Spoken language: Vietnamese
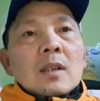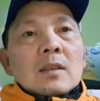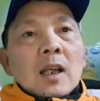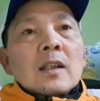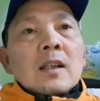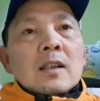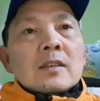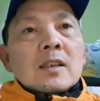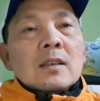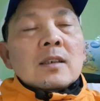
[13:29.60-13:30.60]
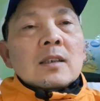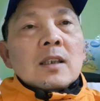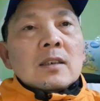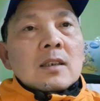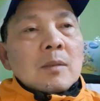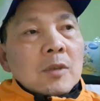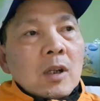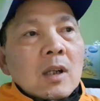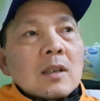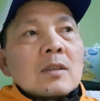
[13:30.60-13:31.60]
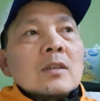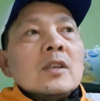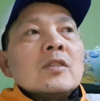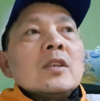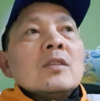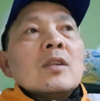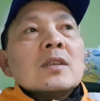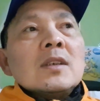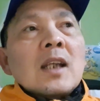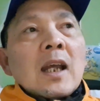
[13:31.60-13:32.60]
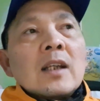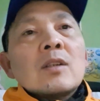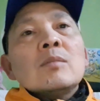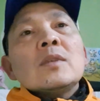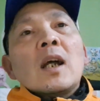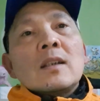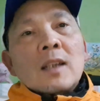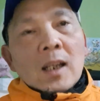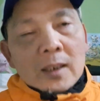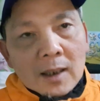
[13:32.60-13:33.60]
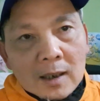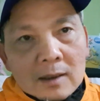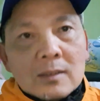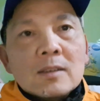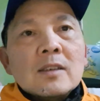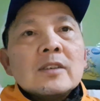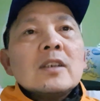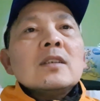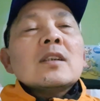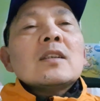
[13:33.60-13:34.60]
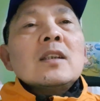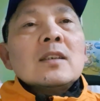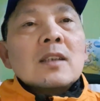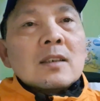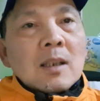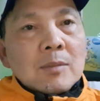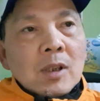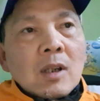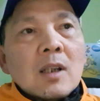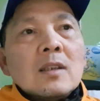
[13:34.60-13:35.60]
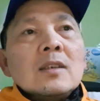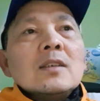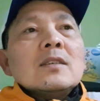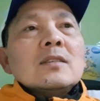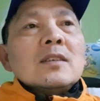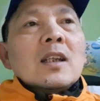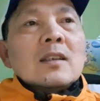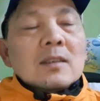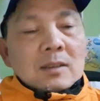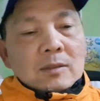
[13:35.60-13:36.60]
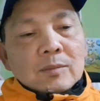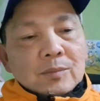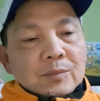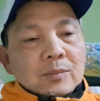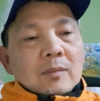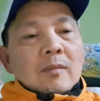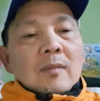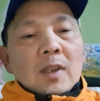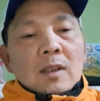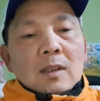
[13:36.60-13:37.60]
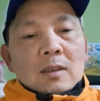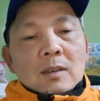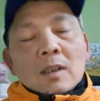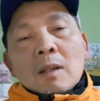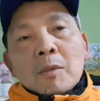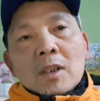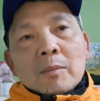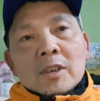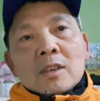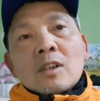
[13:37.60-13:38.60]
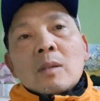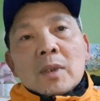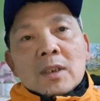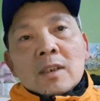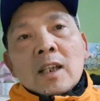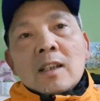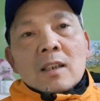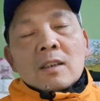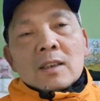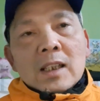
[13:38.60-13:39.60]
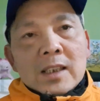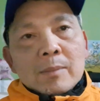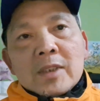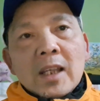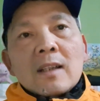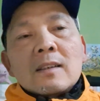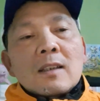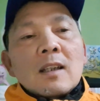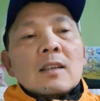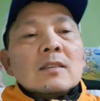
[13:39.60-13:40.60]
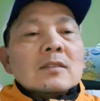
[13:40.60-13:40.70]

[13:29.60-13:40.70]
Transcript: đệ đơn xin cái tiền trợ cấp đó còn nếu xin con thứ hai cũng vẫn đệ đơn xin cái tiền trợ cấp đó nha nghĩa là mỗi lần mình xin con mình cứ đệ đơn là người ta xem xét nha